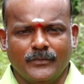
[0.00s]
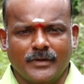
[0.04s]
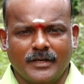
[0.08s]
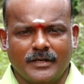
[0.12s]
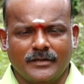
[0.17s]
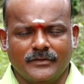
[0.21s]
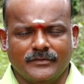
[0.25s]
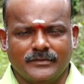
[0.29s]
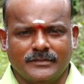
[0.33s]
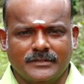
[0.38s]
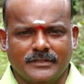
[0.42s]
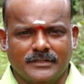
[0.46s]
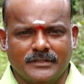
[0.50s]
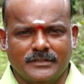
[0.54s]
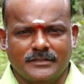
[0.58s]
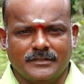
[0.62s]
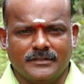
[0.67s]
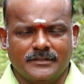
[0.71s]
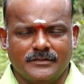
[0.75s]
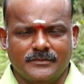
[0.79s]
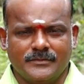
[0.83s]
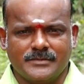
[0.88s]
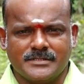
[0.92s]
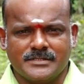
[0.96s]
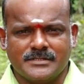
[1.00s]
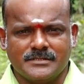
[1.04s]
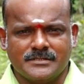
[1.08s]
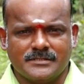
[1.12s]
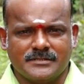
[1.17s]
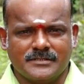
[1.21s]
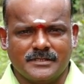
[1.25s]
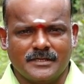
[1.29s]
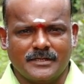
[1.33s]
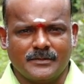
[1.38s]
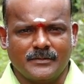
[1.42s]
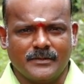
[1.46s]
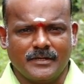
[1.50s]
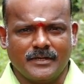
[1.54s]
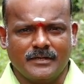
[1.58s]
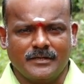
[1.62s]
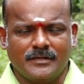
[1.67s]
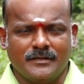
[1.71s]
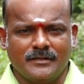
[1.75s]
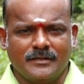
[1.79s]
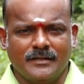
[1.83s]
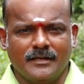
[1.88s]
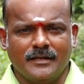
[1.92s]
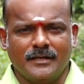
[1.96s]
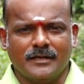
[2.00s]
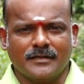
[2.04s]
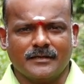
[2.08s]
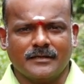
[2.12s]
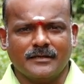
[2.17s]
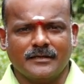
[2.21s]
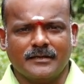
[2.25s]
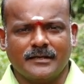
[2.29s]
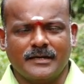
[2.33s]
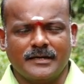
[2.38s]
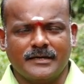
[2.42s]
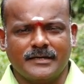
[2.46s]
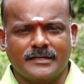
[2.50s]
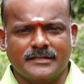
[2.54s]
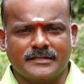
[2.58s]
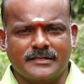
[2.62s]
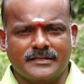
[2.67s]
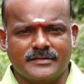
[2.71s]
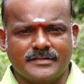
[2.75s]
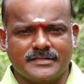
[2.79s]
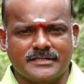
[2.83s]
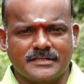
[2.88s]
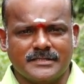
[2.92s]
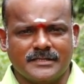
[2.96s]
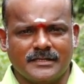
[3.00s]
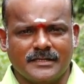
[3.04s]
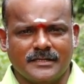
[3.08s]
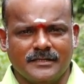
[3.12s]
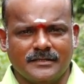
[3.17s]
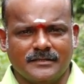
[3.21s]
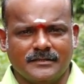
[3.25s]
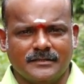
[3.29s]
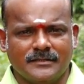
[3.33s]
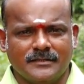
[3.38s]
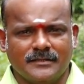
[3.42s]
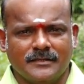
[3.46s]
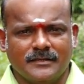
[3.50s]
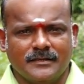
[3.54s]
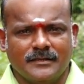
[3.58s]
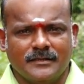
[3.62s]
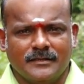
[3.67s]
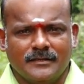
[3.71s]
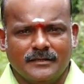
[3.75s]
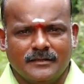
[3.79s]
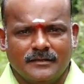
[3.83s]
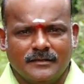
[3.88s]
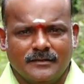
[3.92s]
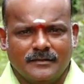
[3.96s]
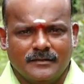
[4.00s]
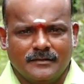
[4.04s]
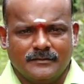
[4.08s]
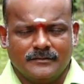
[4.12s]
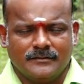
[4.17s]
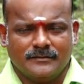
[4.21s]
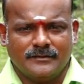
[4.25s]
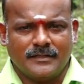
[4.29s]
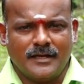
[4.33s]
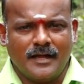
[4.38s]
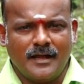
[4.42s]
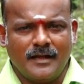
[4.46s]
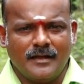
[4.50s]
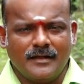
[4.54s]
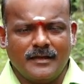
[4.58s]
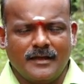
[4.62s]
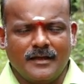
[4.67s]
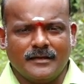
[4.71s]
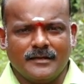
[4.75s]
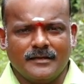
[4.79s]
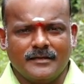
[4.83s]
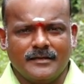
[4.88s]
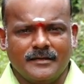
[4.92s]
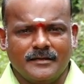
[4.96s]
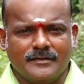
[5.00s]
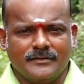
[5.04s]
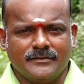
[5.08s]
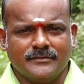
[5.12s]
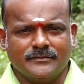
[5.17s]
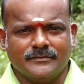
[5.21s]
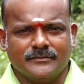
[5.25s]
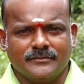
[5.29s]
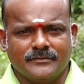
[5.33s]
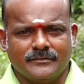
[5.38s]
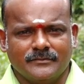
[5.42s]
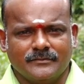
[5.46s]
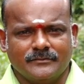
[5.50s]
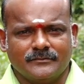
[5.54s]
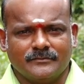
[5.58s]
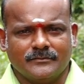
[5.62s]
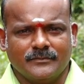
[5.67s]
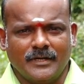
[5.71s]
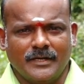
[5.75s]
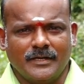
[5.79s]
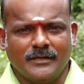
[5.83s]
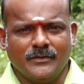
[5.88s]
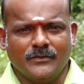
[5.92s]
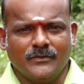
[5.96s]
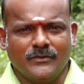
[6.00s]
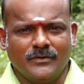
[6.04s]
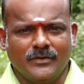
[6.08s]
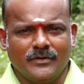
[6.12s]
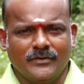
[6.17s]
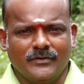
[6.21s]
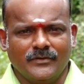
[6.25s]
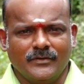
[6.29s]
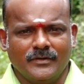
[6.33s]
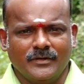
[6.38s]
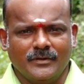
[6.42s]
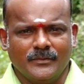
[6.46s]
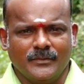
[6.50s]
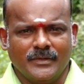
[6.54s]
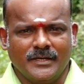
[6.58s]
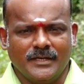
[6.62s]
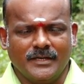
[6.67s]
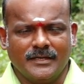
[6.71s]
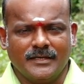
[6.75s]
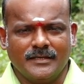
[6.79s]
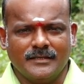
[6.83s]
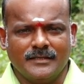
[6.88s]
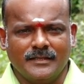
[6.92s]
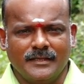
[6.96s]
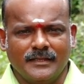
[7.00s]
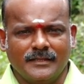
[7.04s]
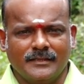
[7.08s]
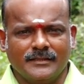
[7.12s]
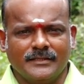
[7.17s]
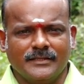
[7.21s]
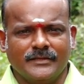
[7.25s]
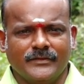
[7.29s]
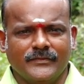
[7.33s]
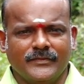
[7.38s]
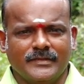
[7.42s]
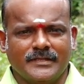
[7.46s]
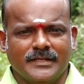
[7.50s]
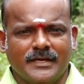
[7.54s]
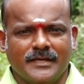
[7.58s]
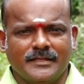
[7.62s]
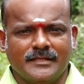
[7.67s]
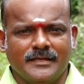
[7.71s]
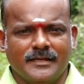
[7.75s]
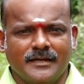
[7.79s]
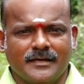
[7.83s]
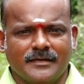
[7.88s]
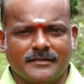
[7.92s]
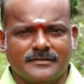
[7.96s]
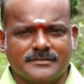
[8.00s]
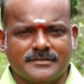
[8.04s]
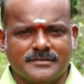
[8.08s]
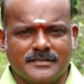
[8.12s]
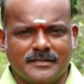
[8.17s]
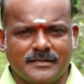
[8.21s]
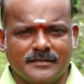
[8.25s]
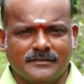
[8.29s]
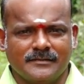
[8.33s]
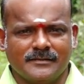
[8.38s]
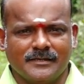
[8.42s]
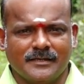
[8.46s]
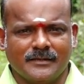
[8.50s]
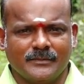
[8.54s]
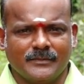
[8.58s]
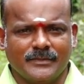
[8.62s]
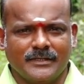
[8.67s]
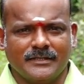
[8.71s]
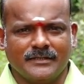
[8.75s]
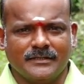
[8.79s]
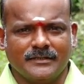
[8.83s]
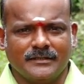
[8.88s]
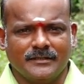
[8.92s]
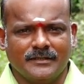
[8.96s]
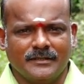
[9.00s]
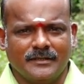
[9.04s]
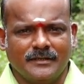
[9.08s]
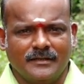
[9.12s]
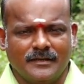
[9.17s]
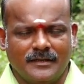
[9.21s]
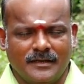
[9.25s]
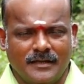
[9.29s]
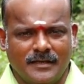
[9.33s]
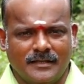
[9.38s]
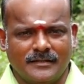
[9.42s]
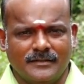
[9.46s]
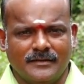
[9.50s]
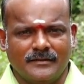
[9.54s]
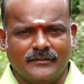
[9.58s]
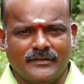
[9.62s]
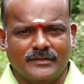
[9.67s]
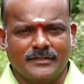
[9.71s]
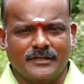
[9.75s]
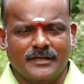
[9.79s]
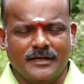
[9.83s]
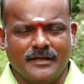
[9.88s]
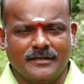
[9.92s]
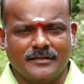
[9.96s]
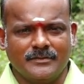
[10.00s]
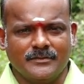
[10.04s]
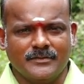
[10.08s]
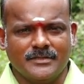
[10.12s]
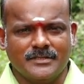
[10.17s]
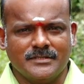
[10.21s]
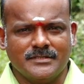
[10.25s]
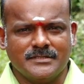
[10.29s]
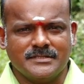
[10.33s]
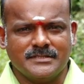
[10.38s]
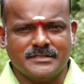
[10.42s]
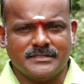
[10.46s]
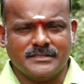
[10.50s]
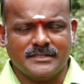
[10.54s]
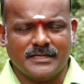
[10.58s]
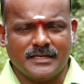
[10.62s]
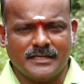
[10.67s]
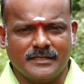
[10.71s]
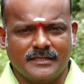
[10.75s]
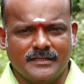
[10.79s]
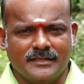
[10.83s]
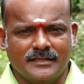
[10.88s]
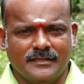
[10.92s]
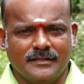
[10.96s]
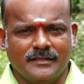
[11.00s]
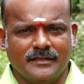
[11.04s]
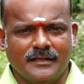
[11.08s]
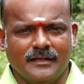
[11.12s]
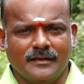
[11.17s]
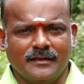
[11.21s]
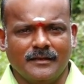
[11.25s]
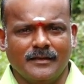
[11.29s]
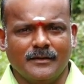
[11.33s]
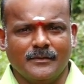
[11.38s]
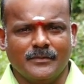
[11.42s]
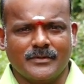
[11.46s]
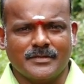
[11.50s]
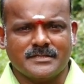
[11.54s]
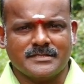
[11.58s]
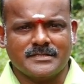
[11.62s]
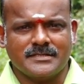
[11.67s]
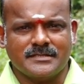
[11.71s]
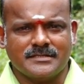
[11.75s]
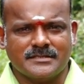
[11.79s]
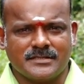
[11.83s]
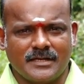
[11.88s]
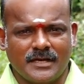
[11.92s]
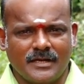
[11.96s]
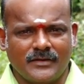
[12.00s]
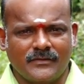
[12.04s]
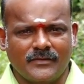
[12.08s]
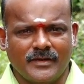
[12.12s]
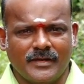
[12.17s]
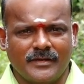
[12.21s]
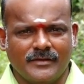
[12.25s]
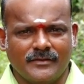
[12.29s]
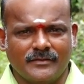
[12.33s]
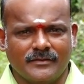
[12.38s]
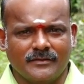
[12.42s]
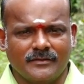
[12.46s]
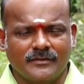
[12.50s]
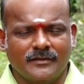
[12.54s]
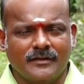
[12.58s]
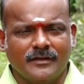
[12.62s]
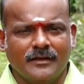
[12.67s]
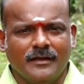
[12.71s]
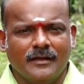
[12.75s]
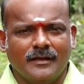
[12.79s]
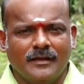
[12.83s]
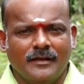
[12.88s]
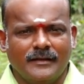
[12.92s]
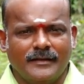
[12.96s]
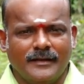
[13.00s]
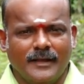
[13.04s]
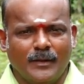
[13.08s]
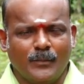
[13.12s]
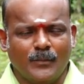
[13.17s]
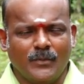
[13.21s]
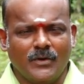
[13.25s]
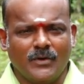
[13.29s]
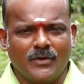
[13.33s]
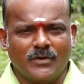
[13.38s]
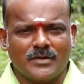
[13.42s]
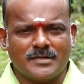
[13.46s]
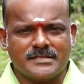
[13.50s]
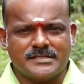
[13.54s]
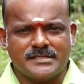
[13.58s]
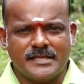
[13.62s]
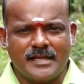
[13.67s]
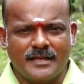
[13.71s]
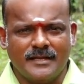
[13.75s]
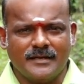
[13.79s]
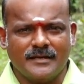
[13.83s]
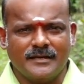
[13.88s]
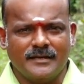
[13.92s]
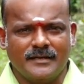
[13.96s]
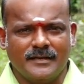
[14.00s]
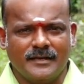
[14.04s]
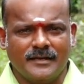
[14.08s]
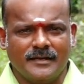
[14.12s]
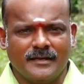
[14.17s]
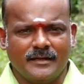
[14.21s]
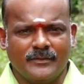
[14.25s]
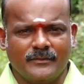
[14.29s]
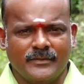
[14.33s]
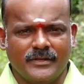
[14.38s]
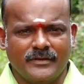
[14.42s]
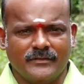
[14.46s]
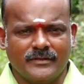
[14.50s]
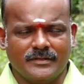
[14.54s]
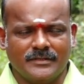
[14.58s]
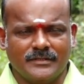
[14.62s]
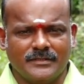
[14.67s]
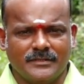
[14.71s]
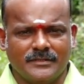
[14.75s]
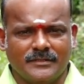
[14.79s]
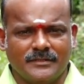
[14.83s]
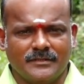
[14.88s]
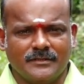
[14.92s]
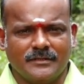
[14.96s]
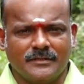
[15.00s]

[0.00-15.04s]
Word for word: பகவத் மிஷின் சார்பாக எல்லாருக்கும் நன்றி தெரிவிச்சுக்கிறேன் தானாக எழும் மன உணர்வுகள் மேலே எந்தவித அதிகாரம் செலுத்தாமல் அதை வந்து அனுமதிச்சிட்டாலே எல்லா பிரச்சனையும் சால்வ் ஆகிடும் நம்மளோட செயல்கள் எல்லாமே வந்து